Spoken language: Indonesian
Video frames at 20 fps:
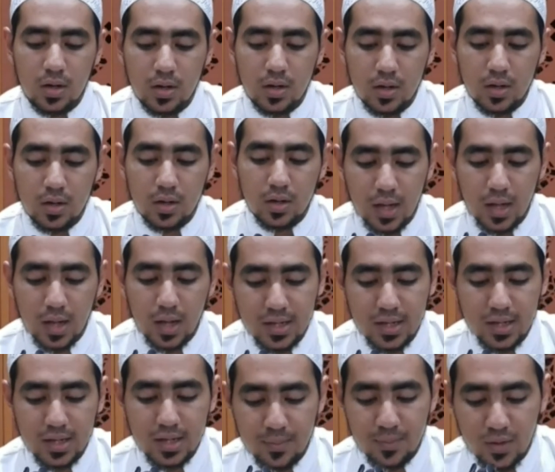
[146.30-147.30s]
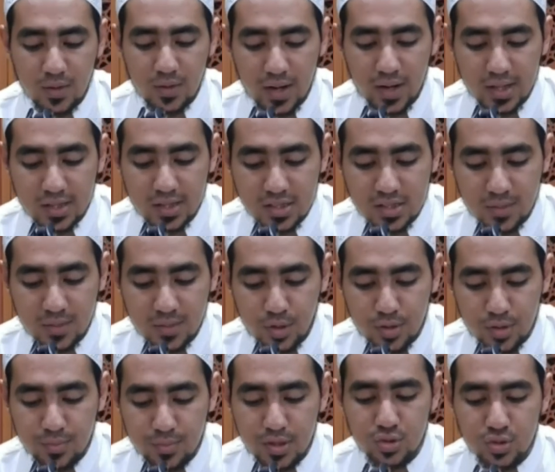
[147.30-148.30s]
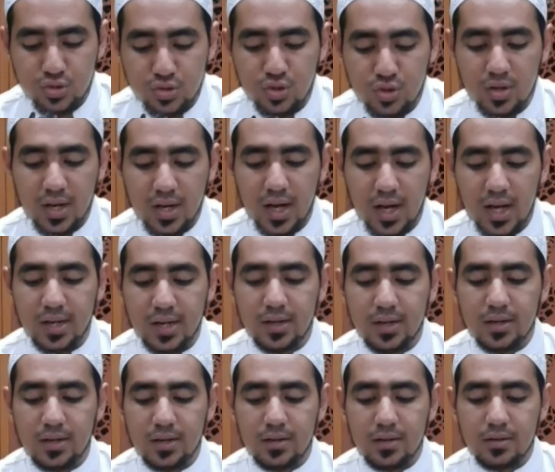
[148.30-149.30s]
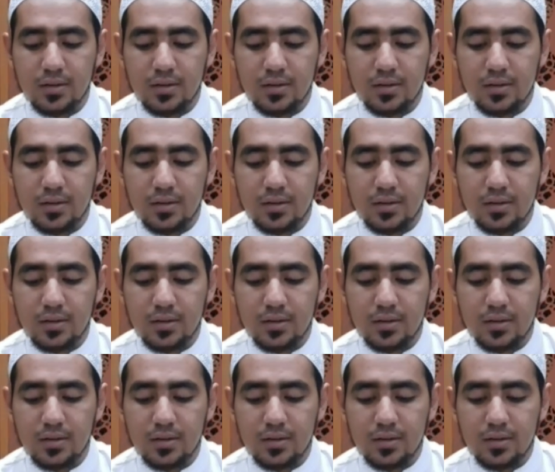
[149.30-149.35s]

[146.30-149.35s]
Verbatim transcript: Dan di dalam riwayat tersebut menunjukkan